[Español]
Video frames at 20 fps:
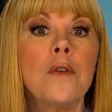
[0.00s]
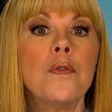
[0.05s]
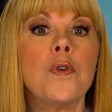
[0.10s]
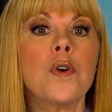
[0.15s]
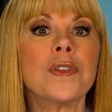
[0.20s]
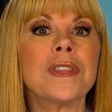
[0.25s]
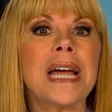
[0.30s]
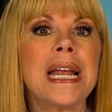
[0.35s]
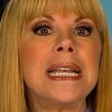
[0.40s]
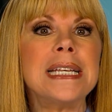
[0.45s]

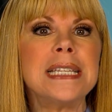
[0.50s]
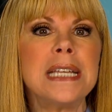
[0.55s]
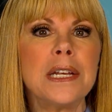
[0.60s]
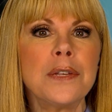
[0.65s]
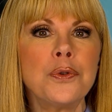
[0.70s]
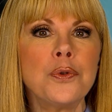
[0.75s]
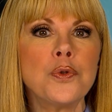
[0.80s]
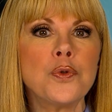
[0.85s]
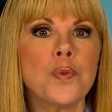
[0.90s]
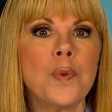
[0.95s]
fortalecer
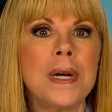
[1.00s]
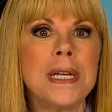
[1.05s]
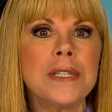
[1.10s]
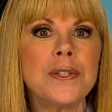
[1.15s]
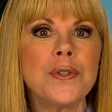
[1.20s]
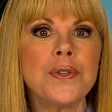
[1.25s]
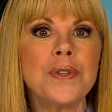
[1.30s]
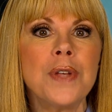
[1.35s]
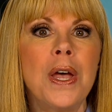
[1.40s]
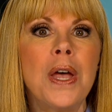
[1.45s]
tus huesos
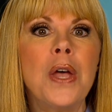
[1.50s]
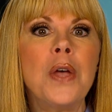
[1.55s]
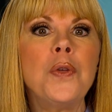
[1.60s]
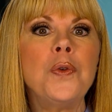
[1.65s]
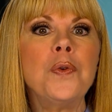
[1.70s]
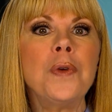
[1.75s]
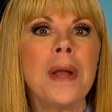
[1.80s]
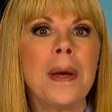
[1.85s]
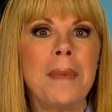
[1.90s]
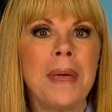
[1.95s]
y
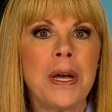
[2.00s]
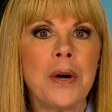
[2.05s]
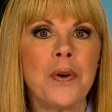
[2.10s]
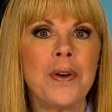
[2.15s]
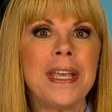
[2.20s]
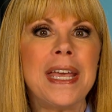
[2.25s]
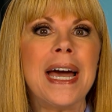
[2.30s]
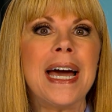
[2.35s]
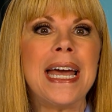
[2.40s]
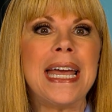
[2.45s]
una
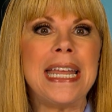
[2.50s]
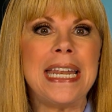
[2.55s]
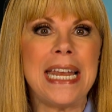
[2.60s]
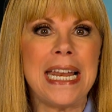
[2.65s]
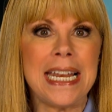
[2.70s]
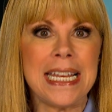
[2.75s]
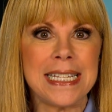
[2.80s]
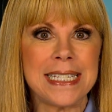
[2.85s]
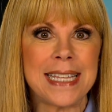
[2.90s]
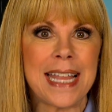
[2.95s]
mejoría en el
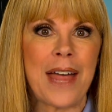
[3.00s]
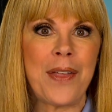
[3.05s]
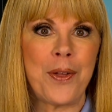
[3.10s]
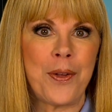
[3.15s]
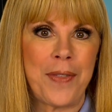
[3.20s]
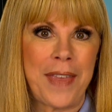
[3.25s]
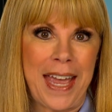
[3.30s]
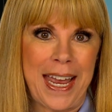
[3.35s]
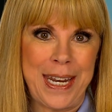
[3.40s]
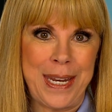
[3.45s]
estado
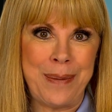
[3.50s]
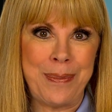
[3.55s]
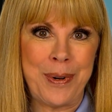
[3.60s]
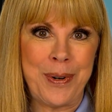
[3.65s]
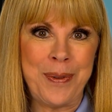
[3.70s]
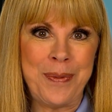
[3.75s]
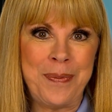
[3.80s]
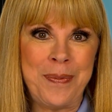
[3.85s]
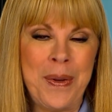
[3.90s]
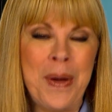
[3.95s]
de ánimo.
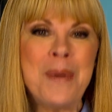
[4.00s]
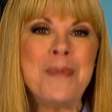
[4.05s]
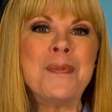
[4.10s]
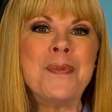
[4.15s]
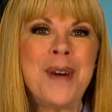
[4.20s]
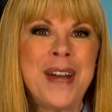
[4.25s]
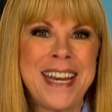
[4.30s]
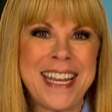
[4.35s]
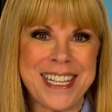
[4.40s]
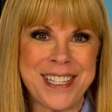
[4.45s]

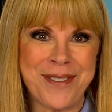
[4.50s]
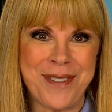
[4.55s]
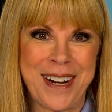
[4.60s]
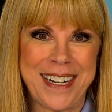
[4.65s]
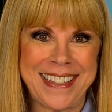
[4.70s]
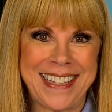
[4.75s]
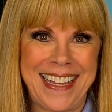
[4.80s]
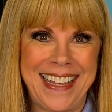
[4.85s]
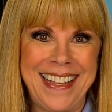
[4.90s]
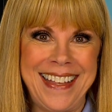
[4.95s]
Buena
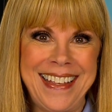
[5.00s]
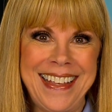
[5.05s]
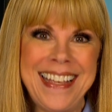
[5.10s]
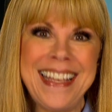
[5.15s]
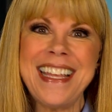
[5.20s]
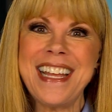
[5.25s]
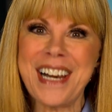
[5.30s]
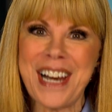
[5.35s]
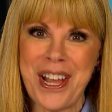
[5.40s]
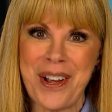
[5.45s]
suerte y
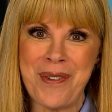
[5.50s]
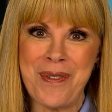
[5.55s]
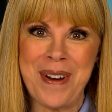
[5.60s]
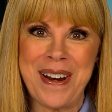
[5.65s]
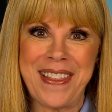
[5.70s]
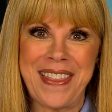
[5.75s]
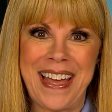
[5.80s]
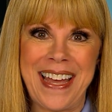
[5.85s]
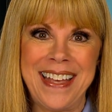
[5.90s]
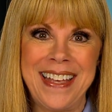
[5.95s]

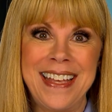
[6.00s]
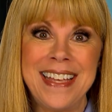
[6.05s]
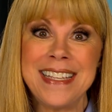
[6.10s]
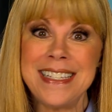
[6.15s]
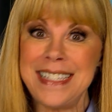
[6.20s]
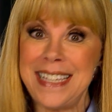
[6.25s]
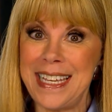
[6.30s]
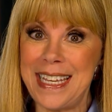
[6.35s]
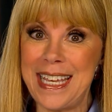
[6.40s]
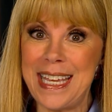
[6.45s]
recuerda,
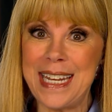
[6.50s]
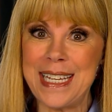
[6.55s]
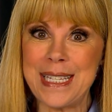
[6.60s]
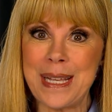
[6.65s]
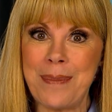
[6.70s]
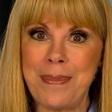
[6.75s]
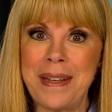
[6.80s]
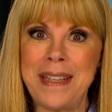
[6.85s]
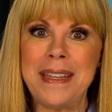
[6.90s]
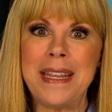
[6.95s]
si quieres
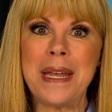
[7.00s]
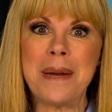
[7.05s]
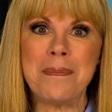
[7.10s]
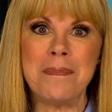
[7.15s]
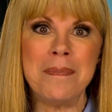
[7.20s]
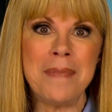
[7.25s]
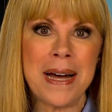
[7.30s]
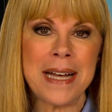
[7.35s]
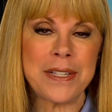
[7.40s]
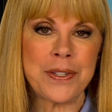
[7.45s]
aprender
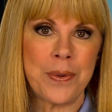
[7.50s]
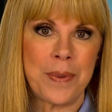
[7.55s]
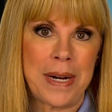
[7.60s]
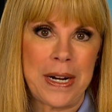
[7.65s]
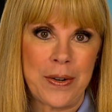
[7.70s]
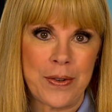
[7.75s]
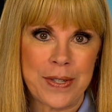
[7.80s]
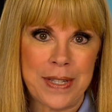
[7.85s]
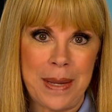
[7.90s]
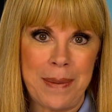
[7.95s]
más sobre
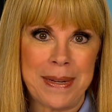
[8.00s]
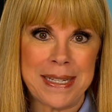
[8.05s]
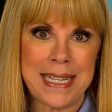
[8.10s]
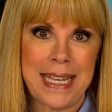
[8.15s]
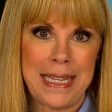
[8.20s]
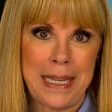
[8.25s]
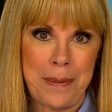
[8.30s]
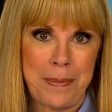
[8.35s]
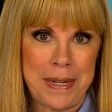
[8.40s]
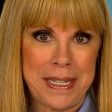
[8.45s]
los temas que
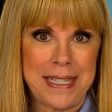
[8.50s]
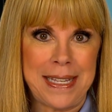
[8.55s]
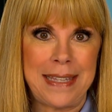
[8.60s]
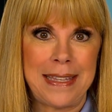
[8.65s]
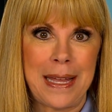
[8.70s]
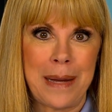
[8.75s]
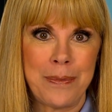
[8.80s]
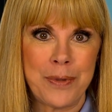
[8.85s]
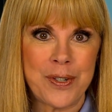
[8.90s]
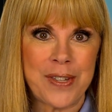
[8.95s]
te
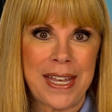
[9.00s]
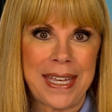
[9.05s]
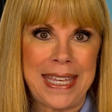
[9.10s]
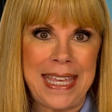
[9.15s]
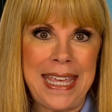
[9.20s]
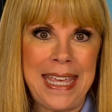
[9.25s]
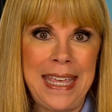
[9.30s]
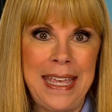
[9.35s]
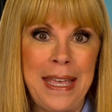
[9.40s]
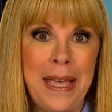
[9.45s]
presentamos aquí,
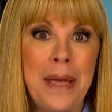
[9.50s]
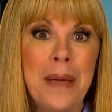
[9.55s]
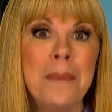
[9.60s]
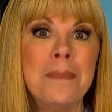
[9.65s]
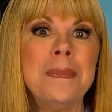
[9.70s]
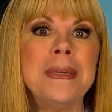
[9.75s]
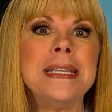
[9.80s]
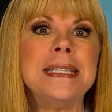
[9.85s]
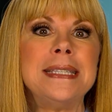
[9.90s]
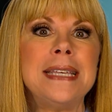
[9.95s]

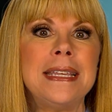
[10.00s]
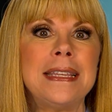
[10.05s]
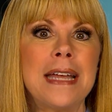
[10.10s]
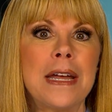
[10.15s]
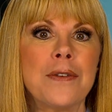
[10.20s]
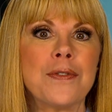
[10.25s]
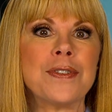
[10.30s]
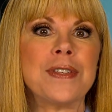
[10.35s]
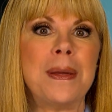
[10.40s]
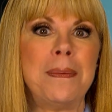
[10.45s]

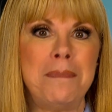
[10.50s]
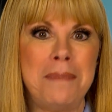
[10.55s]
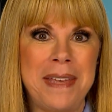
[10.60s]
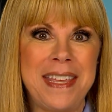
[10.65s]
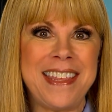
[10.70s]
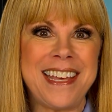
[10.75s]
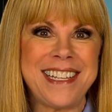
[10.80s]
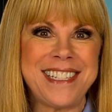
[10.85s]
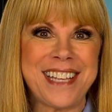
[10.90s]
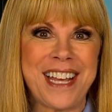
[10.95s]
visítanos en
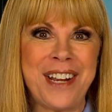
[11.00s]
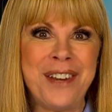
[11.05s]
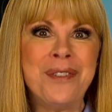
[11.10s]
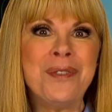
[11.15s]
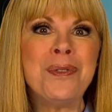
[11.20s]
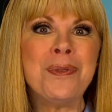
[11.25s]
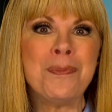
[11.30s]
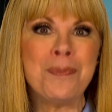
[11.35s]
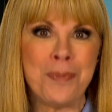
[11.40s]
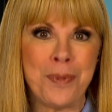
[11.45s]

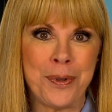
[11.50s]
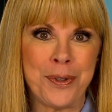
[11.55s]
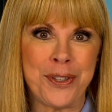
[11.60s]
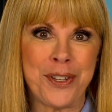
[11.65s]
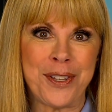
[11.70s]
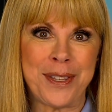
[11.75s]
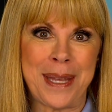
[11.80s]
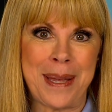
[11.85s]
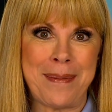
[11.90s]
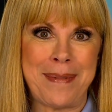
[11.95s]

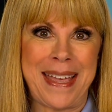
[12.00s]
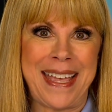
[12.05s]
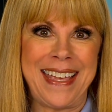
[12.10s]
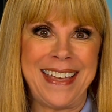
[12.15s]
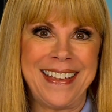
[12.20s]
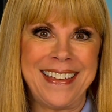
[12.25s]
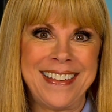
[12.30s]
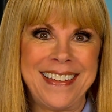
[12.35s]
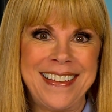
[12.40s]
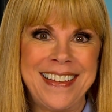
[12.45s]
vidaysalud.tv.
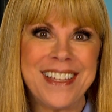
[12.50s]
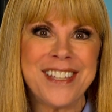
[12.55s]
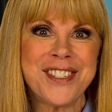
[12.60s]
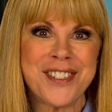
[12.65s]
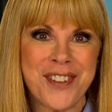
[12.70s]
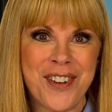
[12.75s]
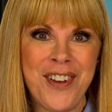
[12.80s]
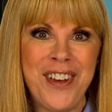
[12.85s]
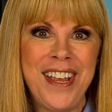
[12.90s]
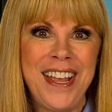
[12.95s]

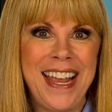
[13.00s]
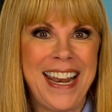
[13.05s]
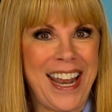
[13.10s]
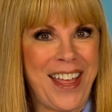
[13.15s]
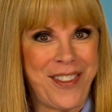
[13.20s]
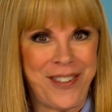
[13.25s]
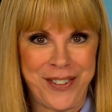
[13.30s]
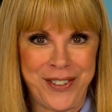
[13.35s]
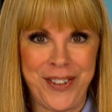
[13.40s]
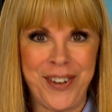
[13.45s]
Soy la
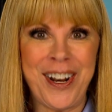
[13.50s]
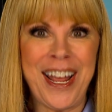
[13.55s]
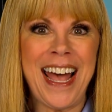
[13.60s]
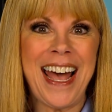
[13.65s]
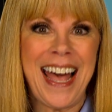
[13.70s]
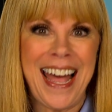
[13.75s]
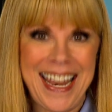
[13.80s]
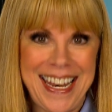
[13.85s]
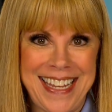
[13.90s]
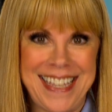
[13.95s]
doctora
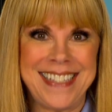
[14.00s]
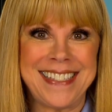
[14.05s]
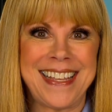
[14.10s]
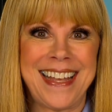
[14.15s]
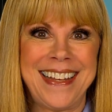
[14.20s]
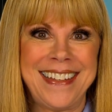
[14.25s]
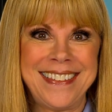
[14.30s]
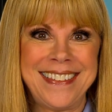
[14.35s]
Alisa.